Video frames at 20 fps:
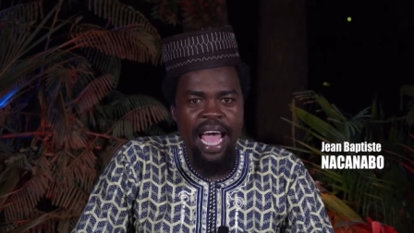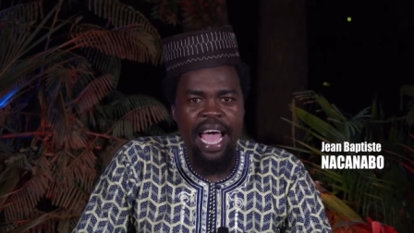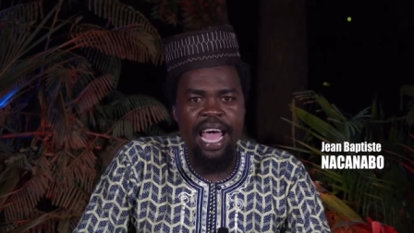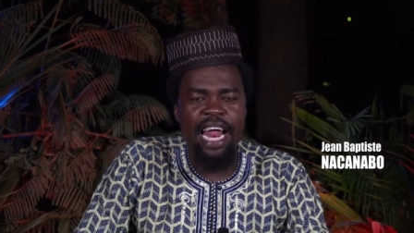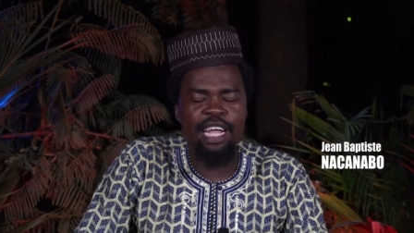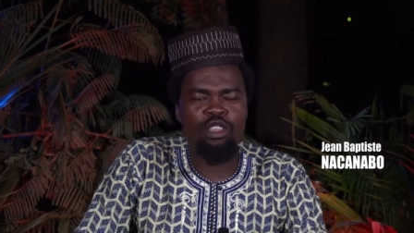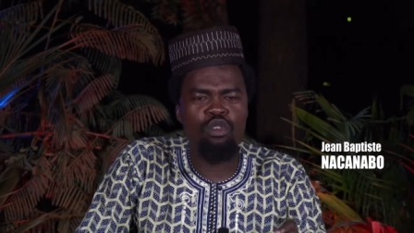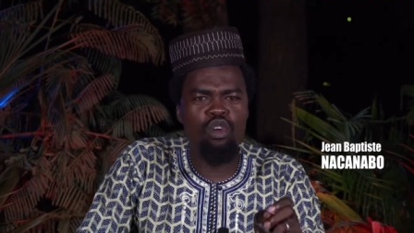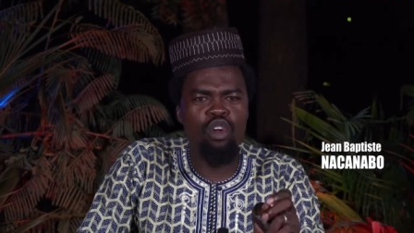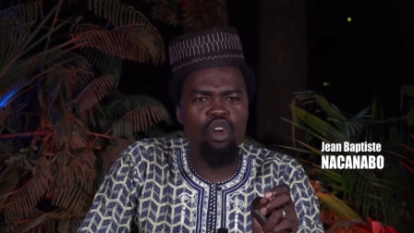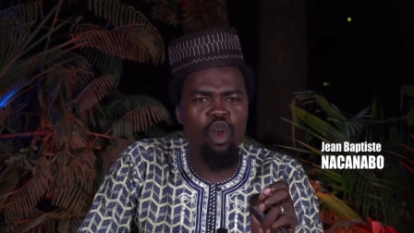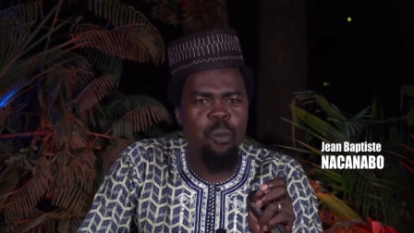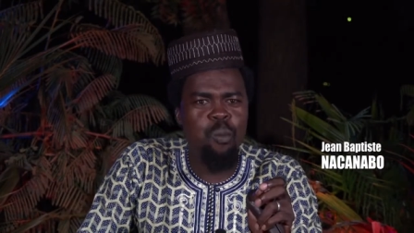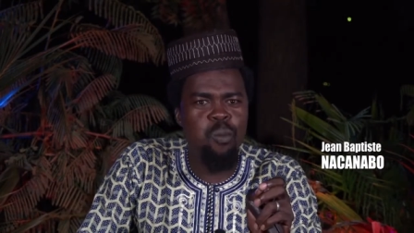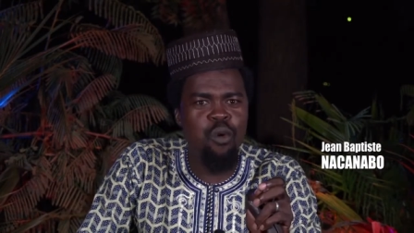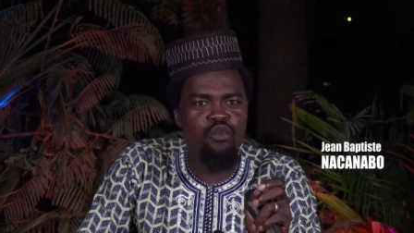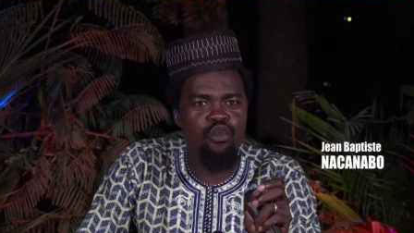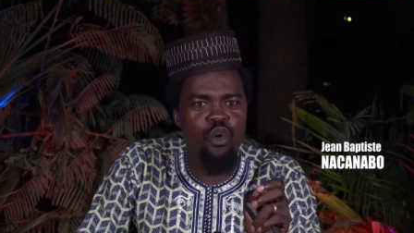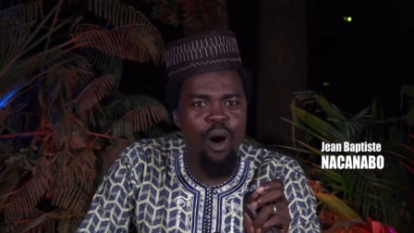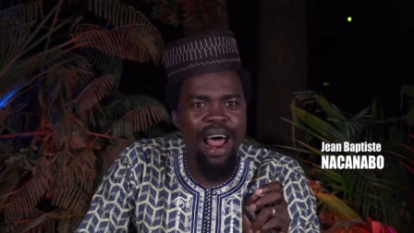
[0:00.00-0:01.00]
elle a donné le
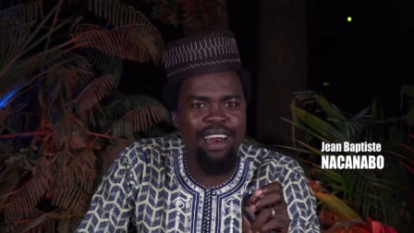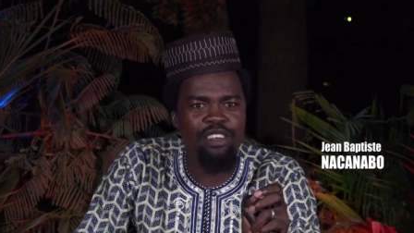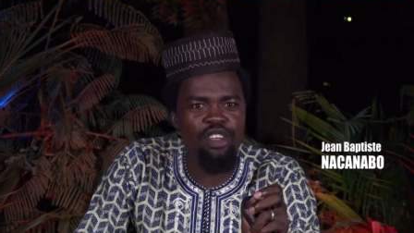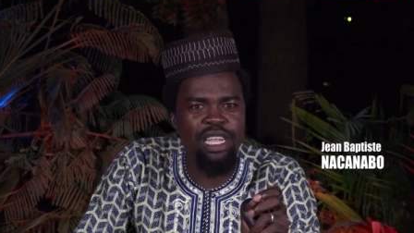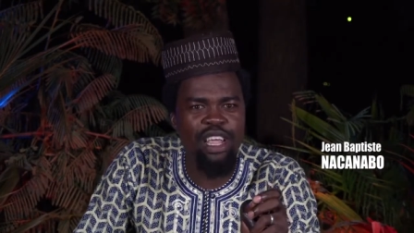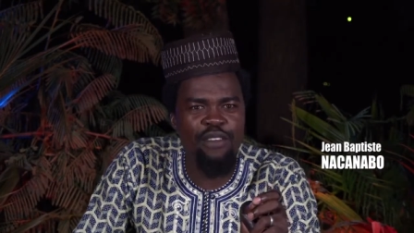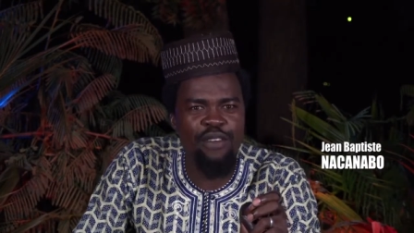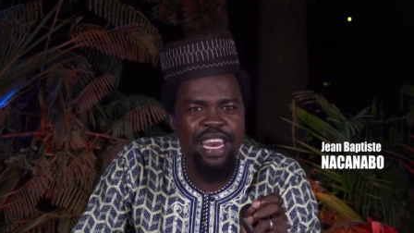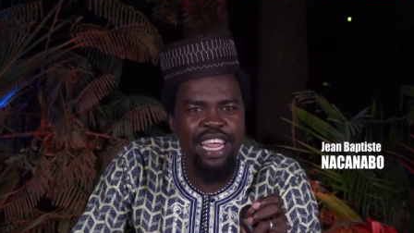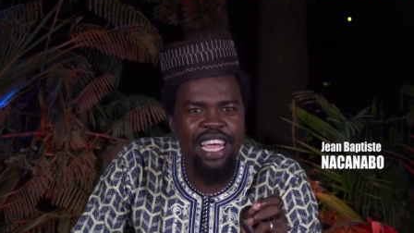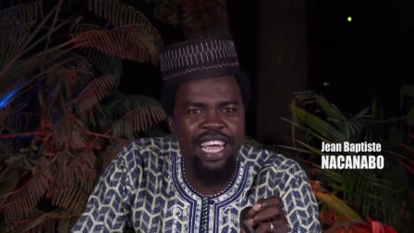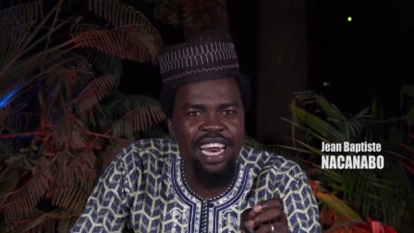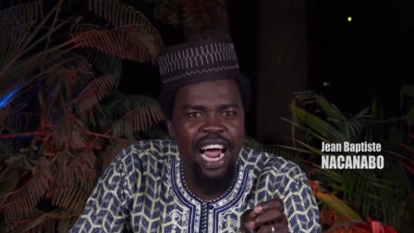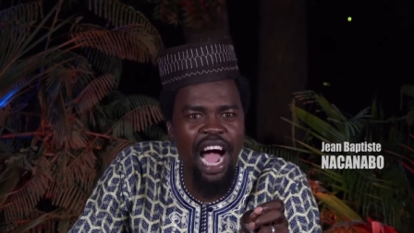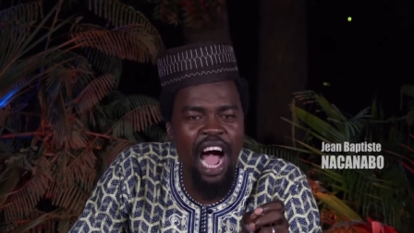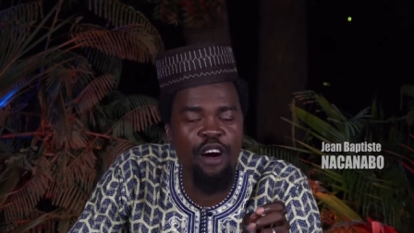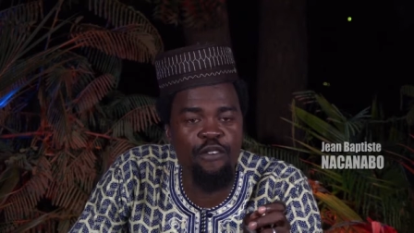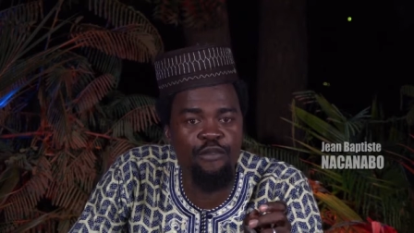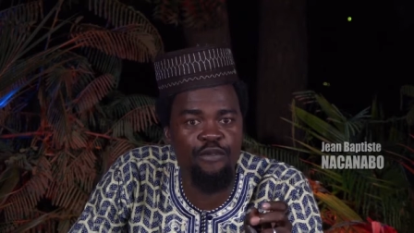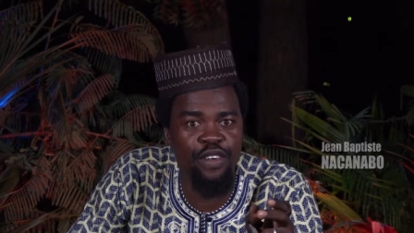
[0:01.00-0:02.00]
pouvoir de devenir
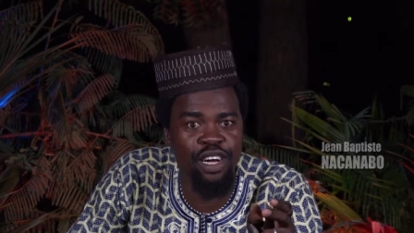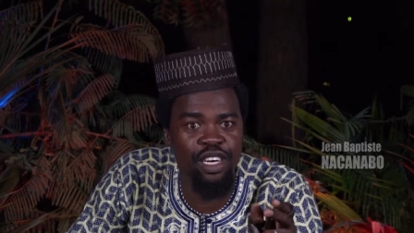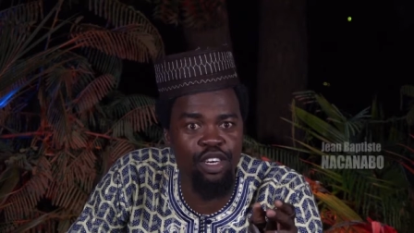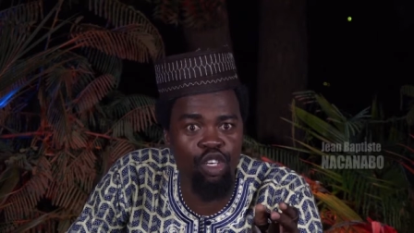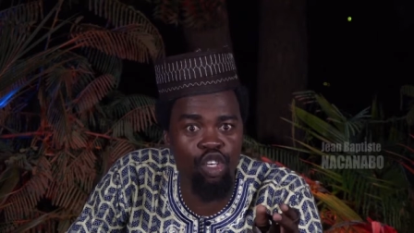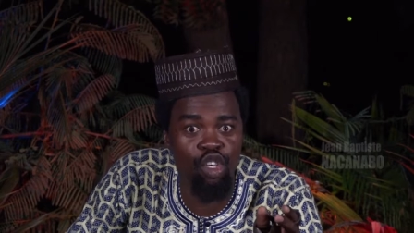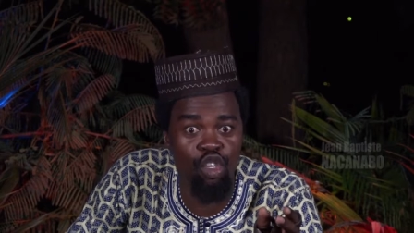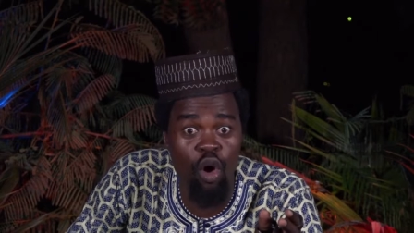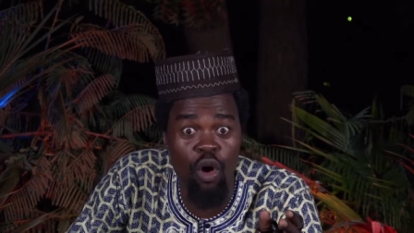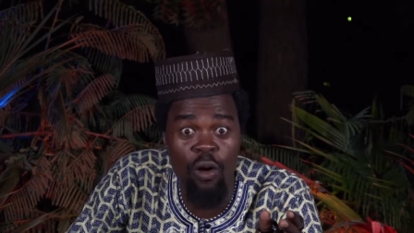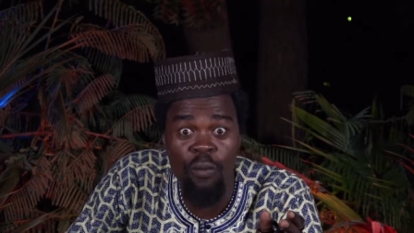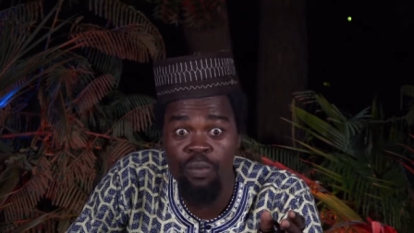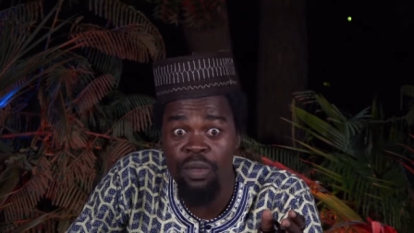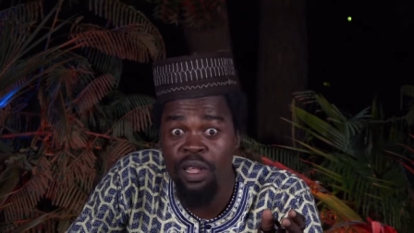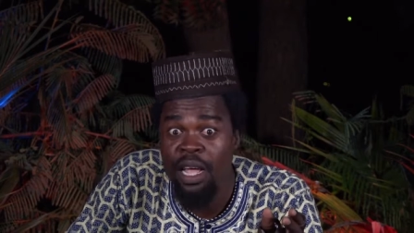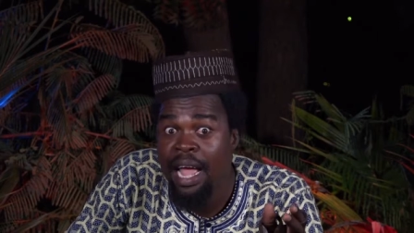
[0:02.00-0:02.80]
enfants de Dieu,